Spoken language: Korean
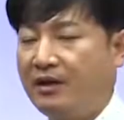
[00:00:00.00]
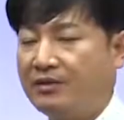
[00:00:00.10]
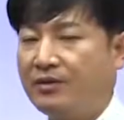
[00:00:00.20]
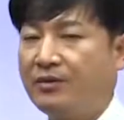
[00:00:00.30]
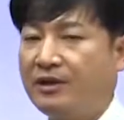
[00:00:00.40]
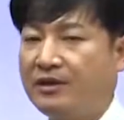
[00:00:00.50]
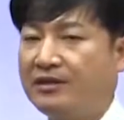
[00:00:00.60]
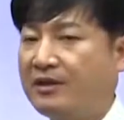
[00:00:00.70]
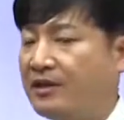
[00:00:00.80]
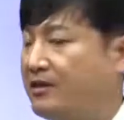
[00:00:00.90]
전공을
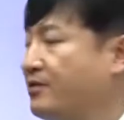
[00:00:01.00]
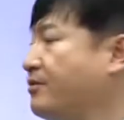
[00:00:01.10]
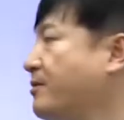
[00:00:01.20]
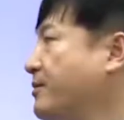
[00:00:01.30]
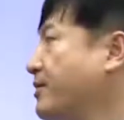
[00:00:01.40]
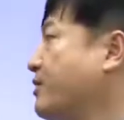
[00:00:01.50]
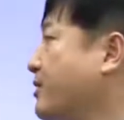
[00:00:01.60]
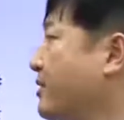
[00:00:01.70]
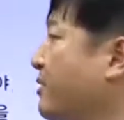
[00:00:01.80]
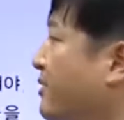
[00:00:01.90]
했든 안 했든
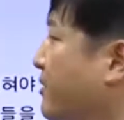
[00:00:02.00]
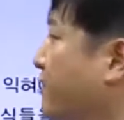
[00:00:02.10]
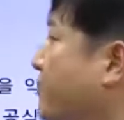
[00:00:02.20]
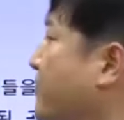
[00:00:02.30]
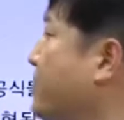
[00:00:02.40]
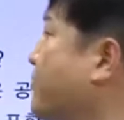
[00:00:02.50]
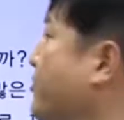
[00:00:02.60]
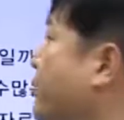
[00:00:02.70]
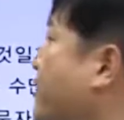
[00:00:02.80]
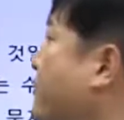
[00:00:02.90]
수험생들이 이 건축
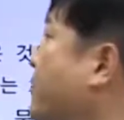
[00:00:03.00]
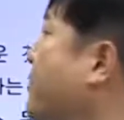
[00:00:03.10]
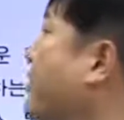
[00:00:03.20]
구조 과목을